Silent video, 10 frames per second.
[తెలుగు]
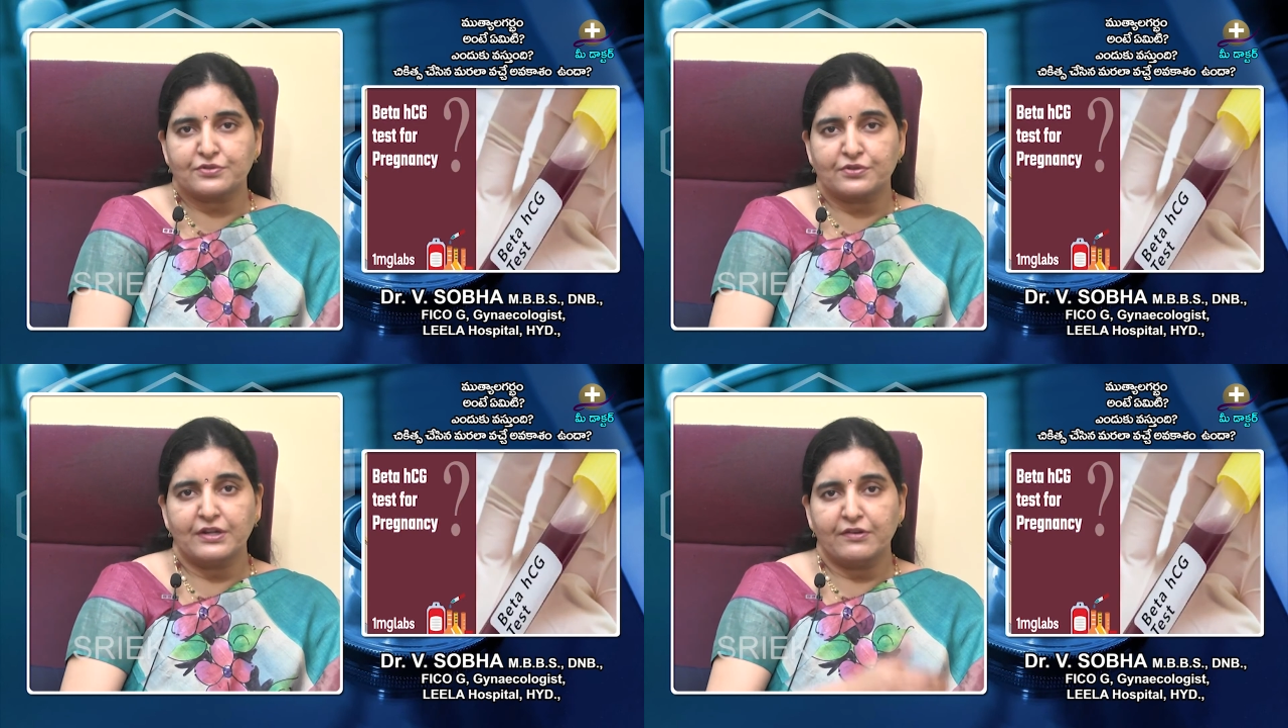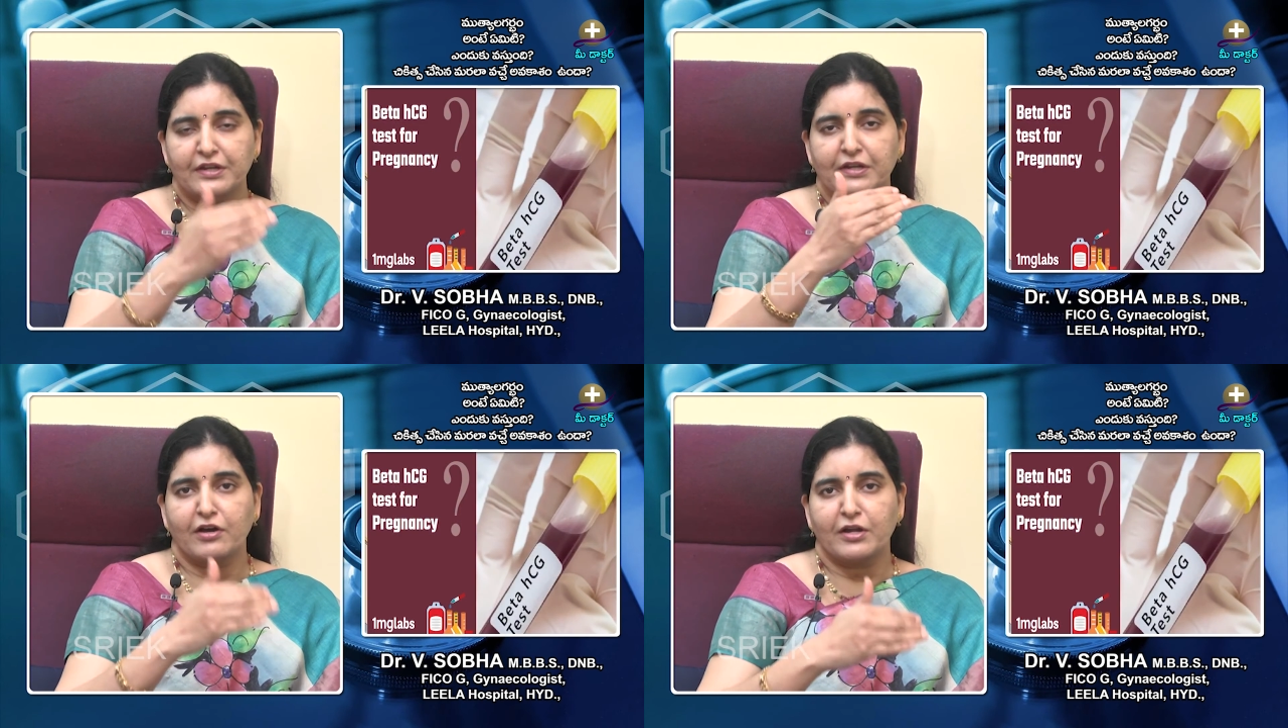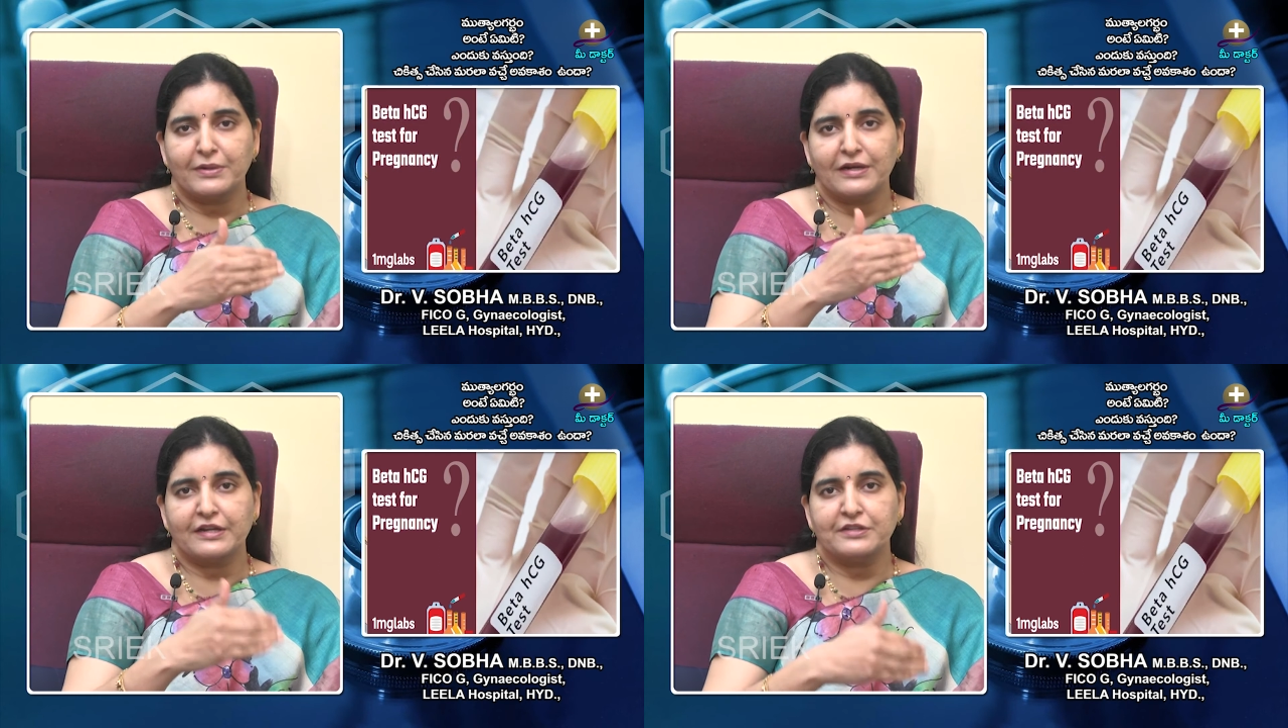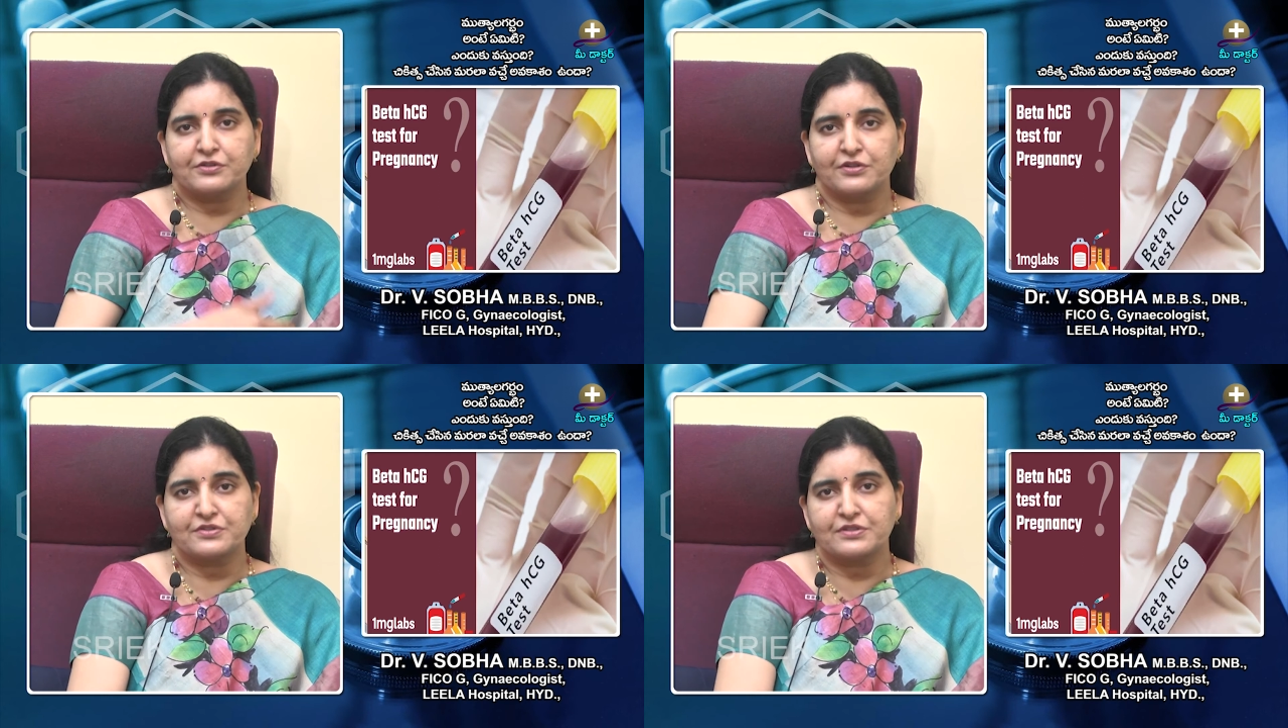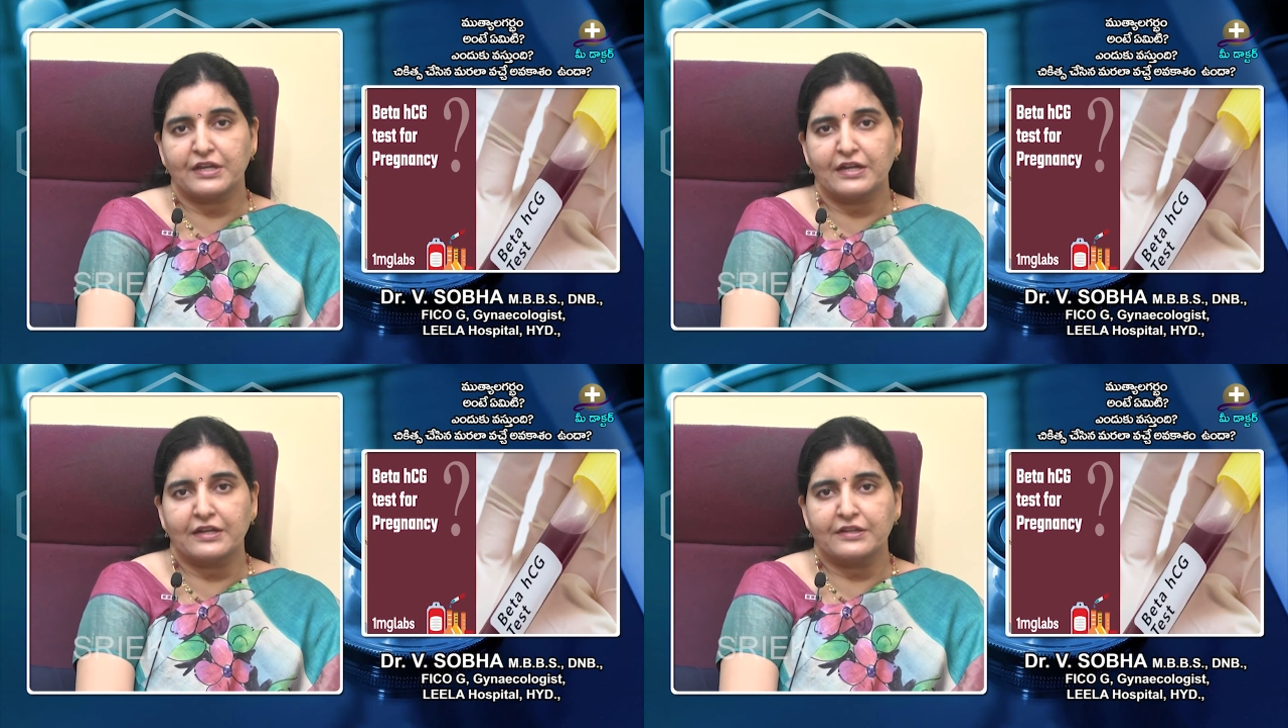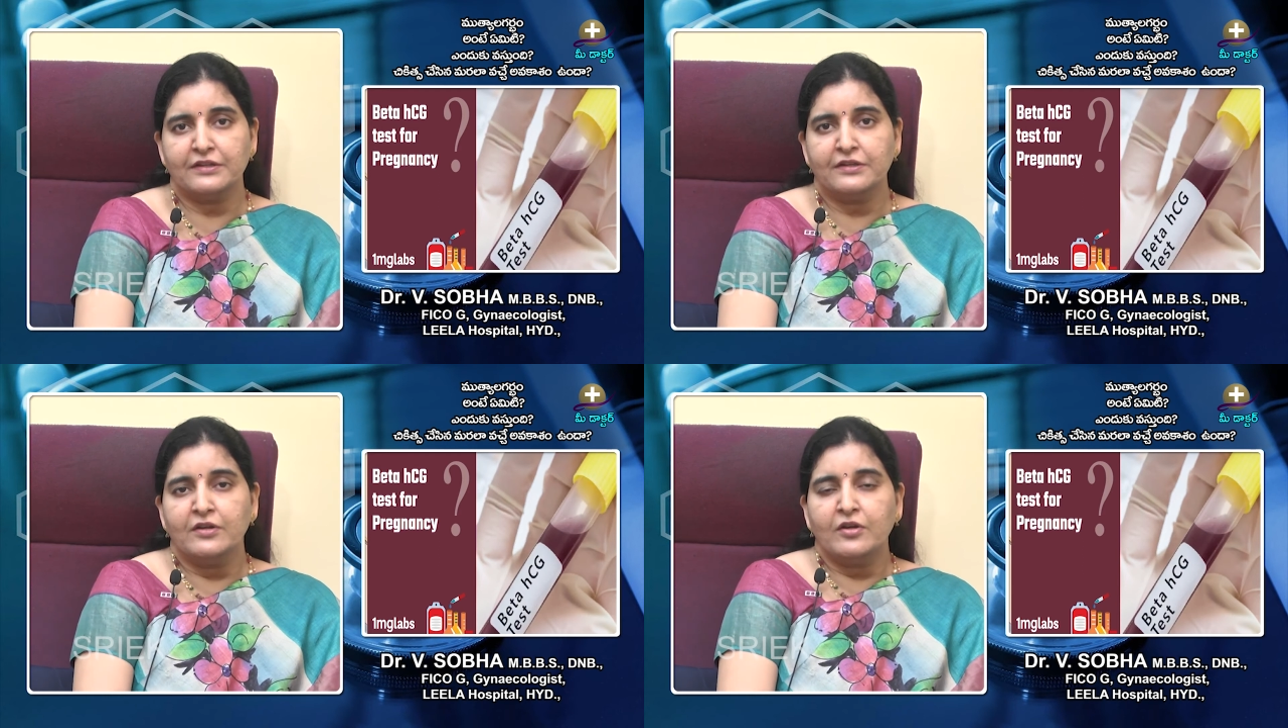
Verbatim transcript: చూసుకుని అవి నార్మల్ రేంజ్కి వస్తున్నాయా లేదా